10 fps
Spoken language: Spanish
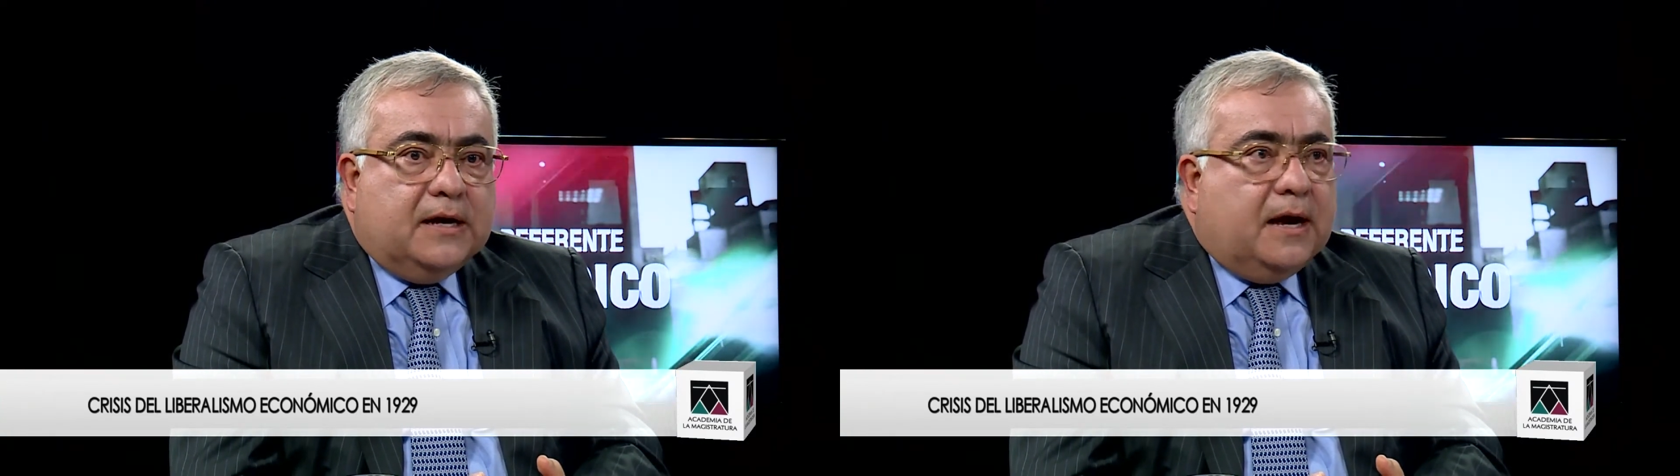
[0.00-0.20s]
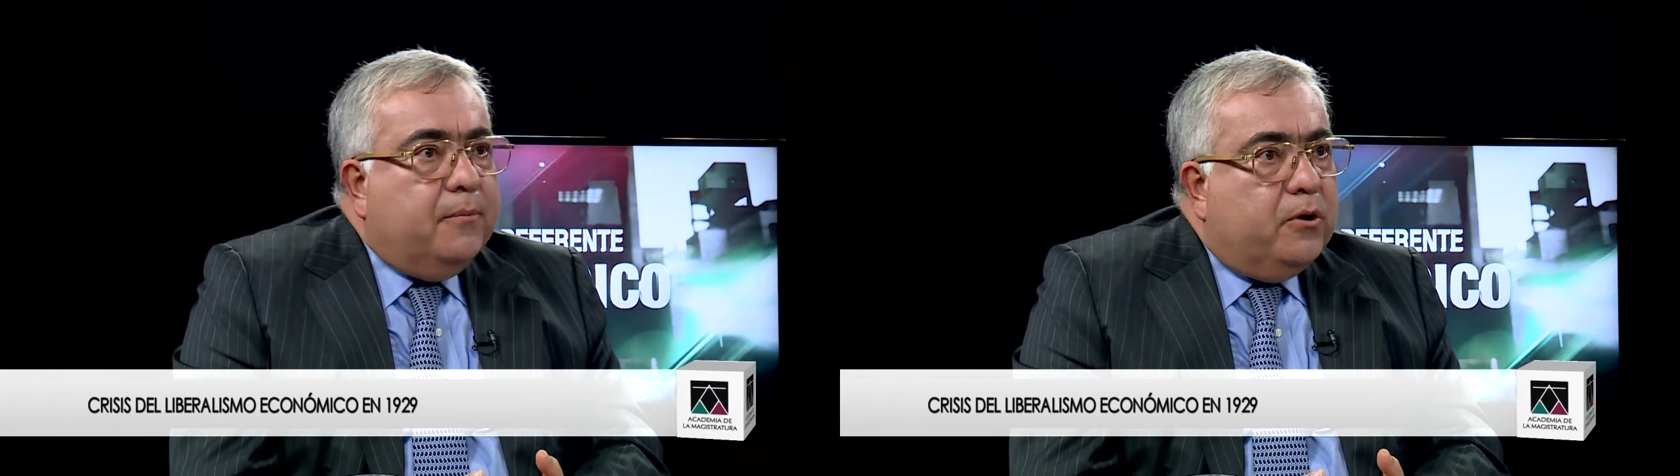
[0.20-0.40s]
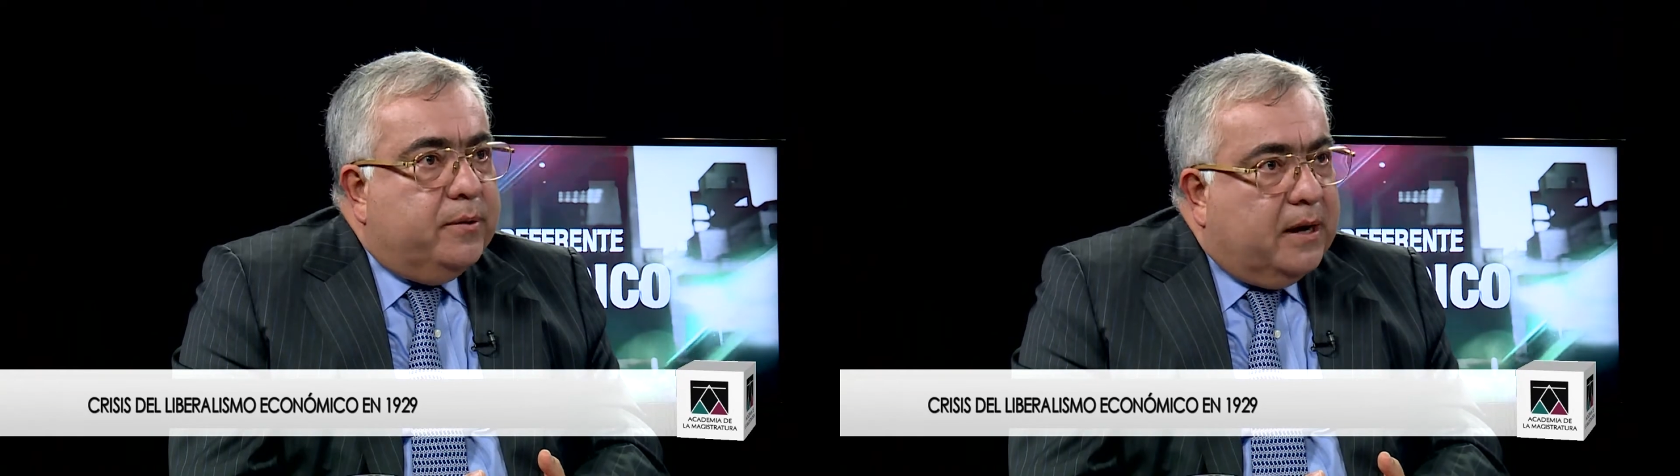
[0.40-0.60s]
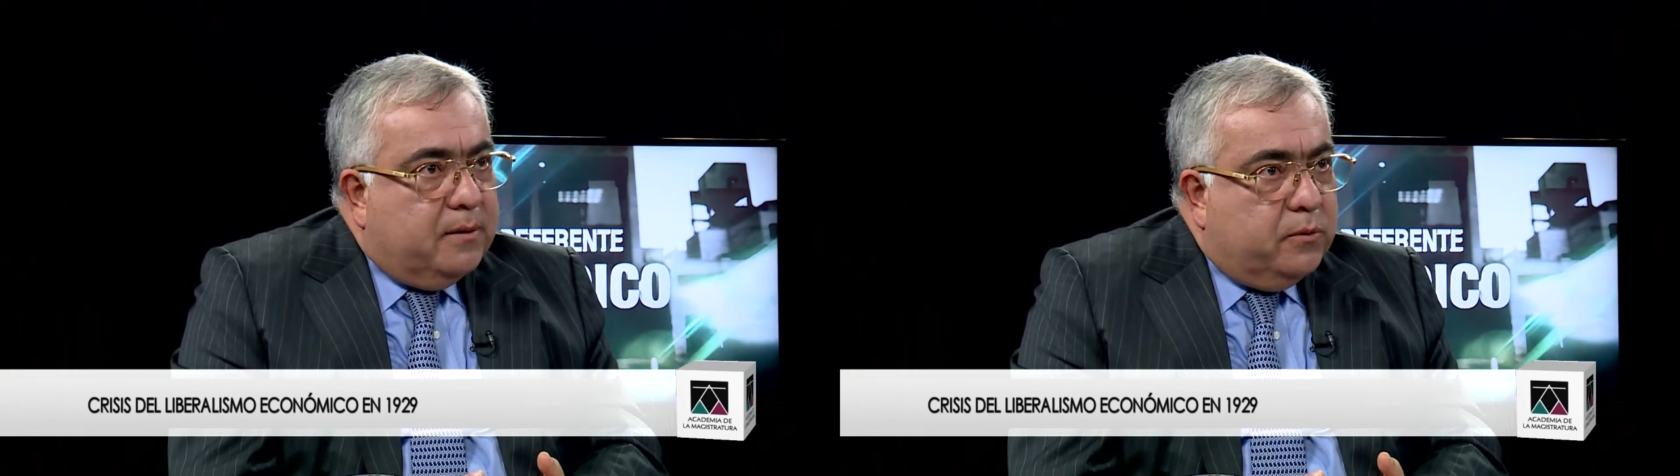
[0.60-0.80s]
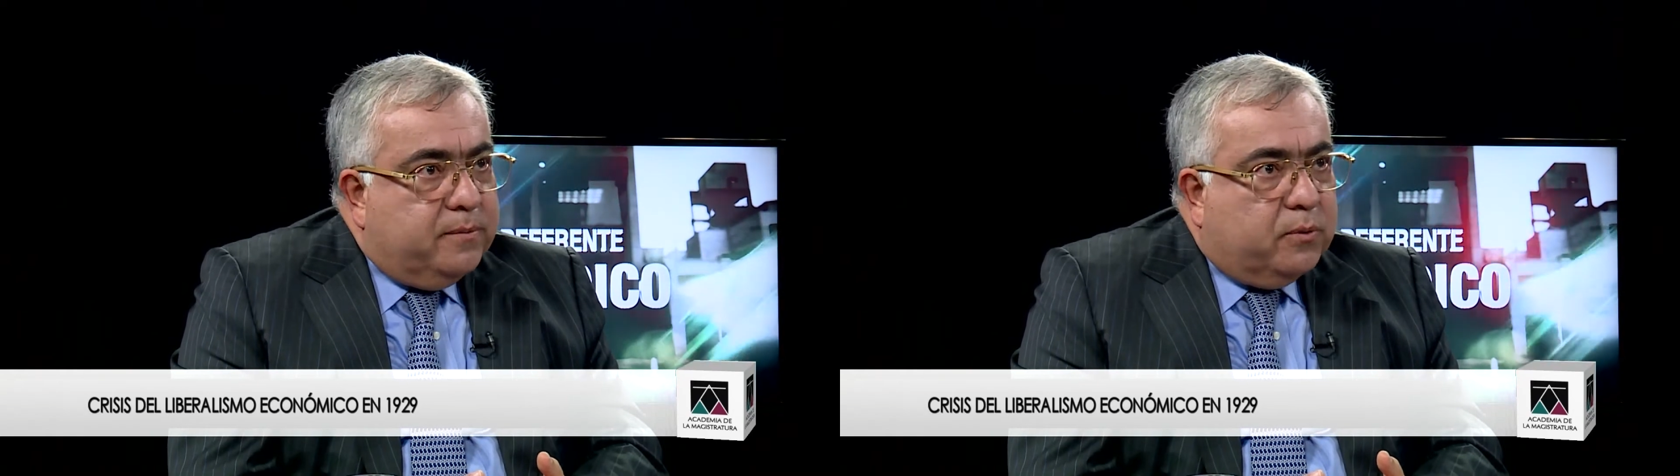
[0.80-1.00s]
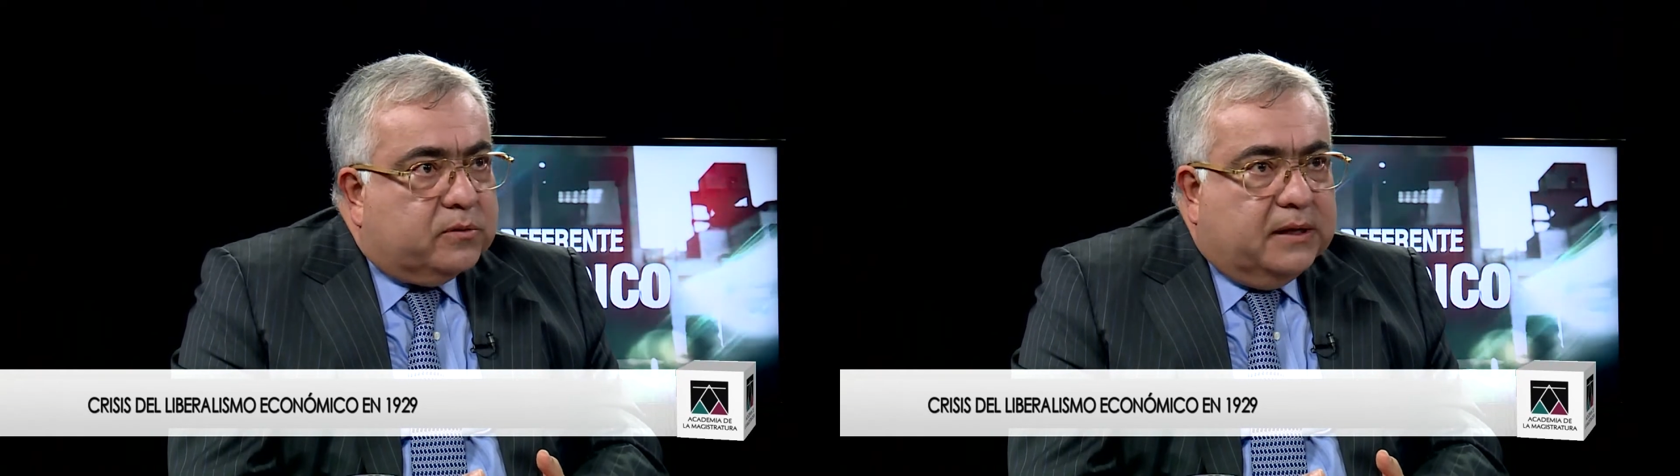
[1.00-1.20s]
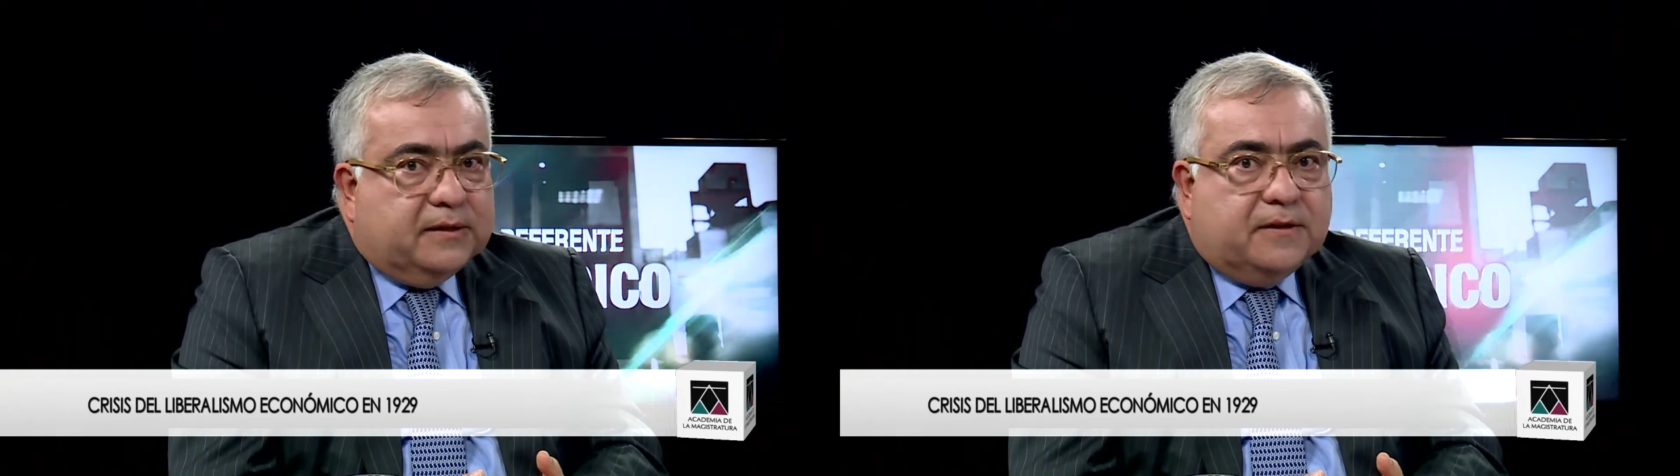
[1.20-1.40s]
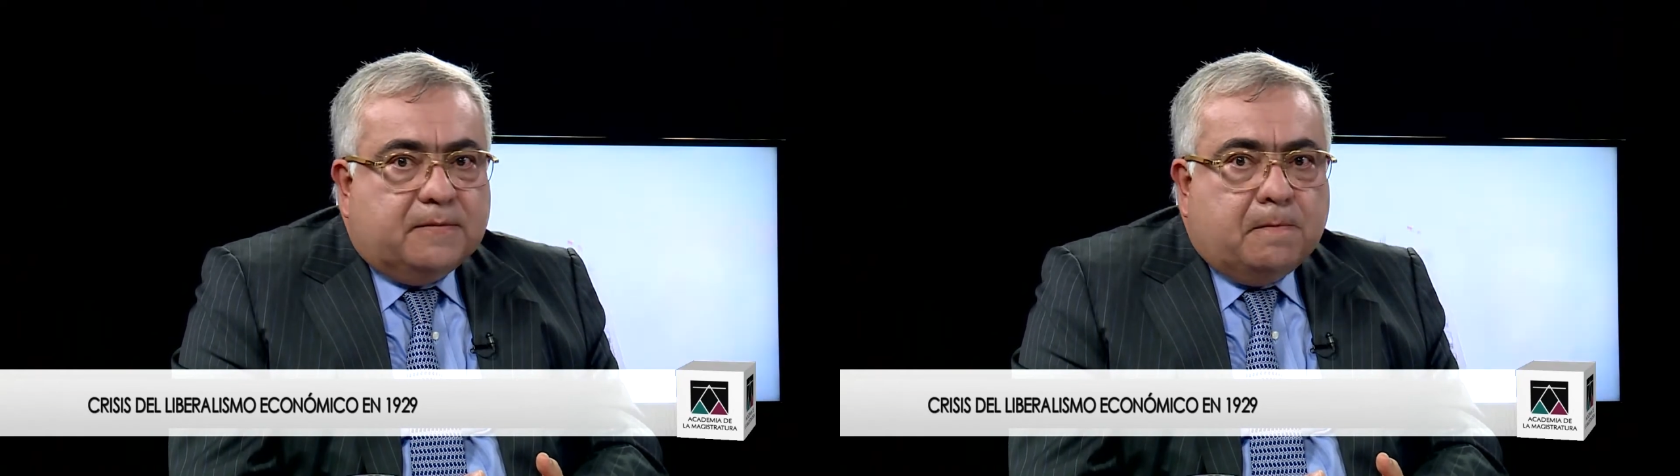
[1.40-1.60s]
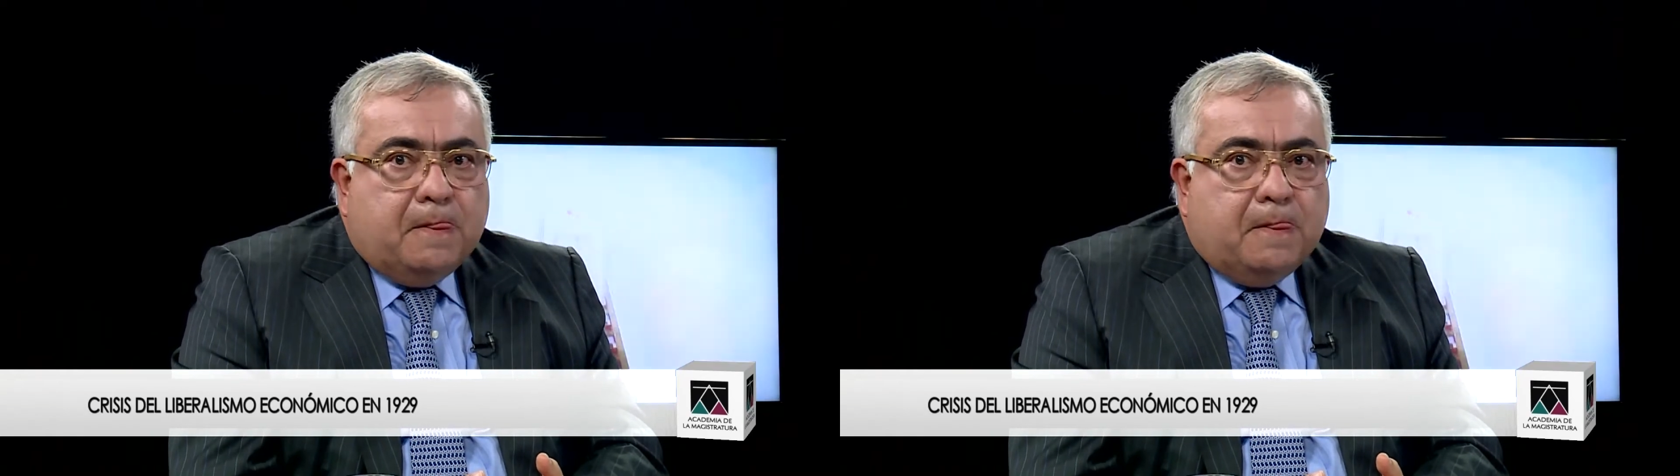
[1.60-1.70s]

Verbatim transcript: cambios liberales muy importantes?